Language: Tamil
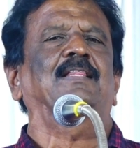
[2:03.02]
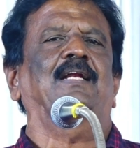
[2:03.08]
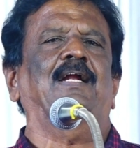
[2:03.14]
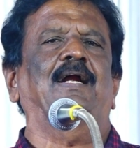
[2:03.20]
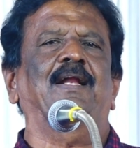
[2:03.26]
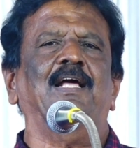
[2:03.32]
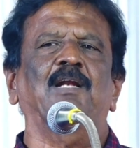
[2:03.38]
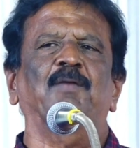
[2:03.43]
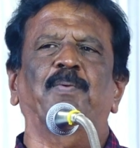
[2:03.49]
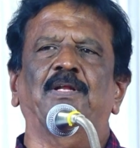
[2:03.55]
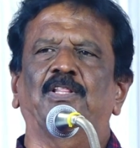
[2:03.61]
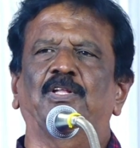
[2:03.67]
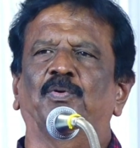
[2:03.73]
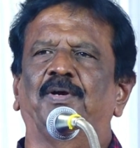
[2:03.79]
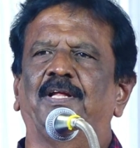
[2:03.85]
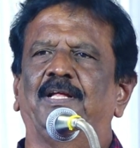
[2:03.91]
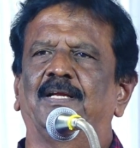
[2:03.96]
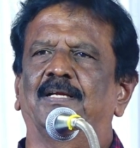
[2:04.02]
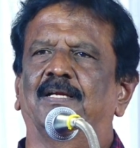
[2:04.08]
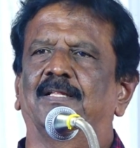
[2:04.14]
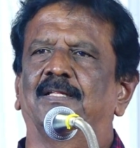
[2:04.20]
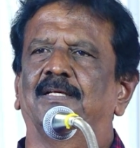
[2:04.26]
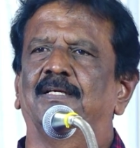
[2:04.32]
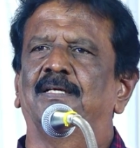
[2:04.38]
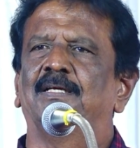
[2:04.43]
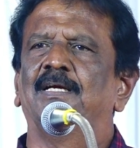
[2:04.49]
தன்னை அடையாளப்படுத்தி கொண்டே
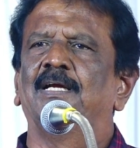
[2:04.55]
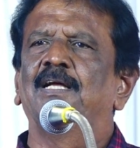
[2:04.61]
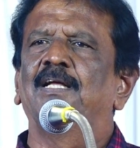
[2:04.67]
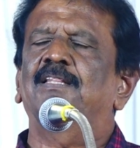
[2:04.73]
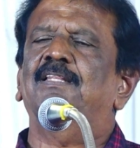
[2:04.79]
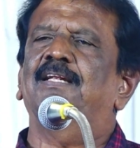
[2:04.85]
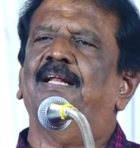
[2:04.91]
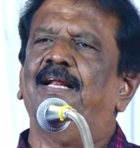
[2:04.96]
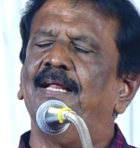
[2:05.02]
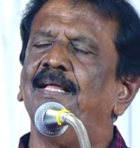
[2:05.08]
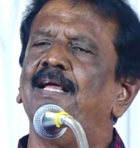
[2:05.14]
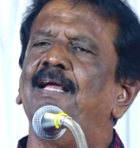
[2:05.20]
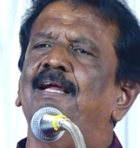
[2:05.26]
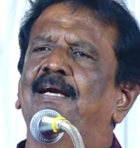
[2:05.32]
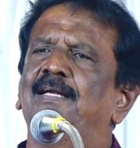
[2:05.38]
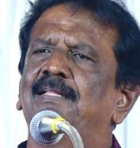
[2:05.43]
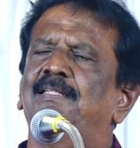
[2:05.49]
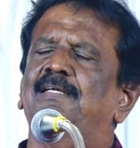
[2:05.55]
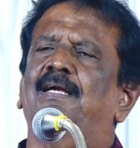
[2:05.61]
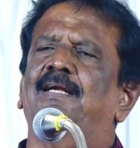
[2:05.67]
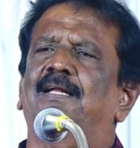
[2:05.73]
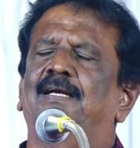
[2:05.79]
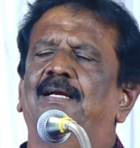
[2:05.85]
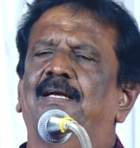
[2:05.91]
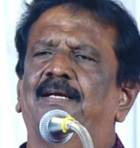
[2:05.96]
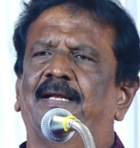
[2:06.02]
இருக்கிறது நிறைய
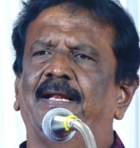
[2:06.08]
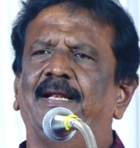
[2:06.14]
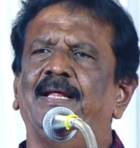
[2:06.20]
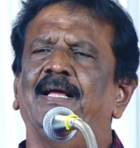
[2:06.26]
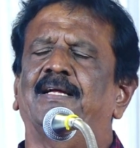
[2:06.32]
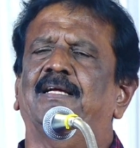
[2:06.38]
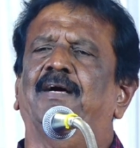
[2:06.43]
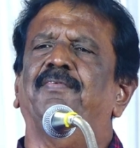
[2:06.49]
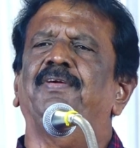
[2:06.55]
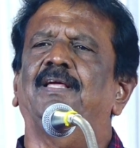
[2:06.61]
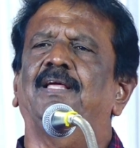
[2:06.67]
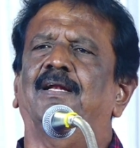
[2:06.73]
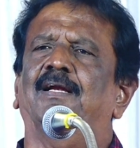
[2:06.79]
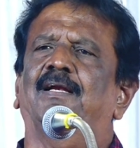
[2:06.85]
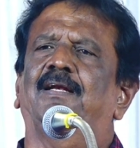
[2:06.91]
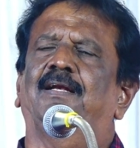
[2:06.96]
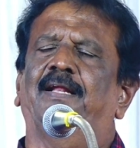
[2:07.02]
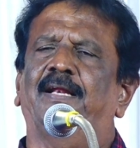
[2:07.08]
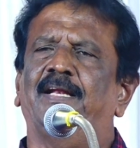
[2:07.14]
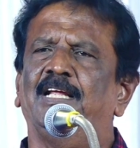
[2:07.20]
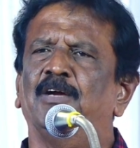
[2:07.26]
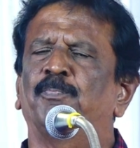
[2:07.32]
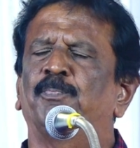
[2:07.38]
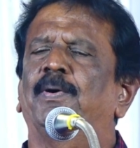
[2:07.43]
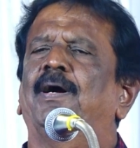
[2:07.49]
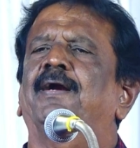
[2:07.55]
எழுத்தாளர்கள் நிறைய கவிஞர்கள் நிறைய
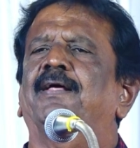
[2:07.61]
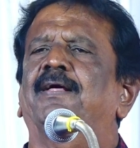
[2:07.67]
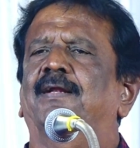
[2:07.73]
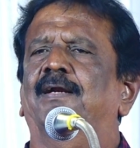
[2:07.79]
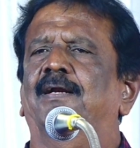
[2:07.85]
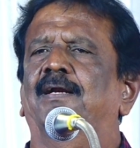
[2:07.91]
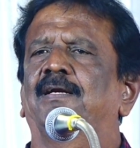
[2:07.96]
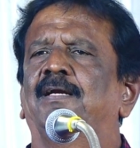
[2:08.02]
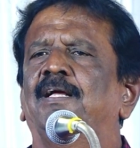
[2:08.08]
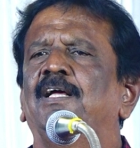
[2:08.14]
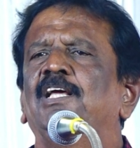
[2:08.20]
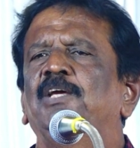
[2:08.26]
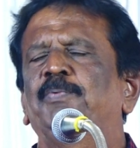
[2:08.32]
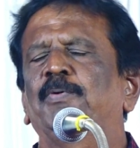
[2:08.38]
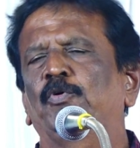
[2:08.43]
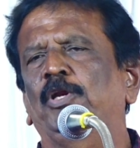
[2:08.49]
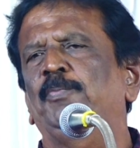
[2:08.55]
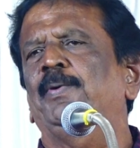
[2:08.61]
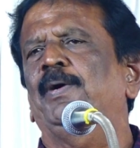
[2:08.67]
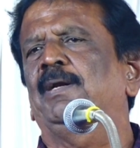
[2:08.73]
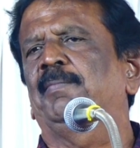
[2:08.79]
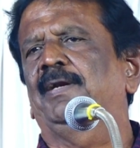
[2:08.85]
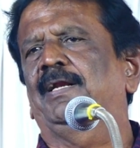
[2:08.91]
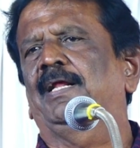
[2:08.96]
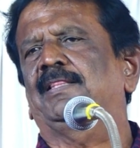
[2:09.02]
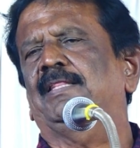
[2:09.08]
பாடகர்கள் இப்போ குறிப்பாக
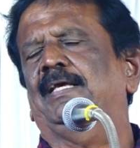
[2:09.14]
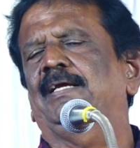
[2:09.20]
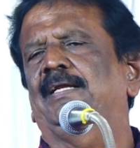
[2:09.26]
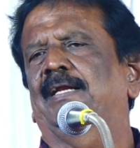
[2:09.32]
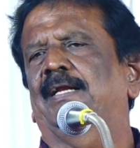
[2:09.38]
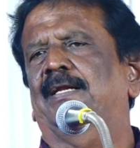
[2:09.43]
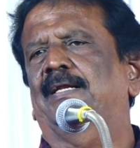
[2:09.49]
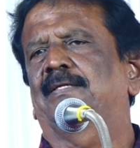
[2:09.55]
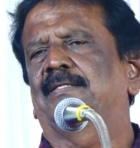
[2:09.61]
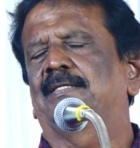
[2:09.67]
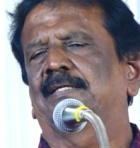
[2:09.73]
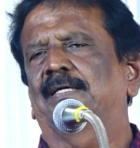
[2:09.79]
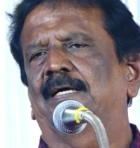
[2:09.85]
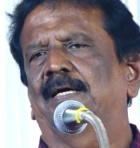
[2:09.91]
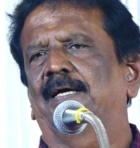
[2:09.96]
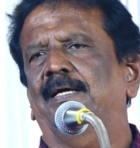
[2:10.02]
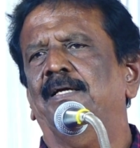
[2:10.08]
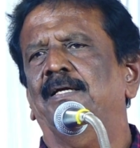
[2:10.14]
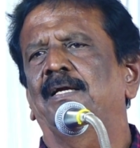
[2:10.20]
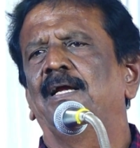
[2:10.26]
நம்ம நர்த்தகி நடராஜ் இருக்காங்க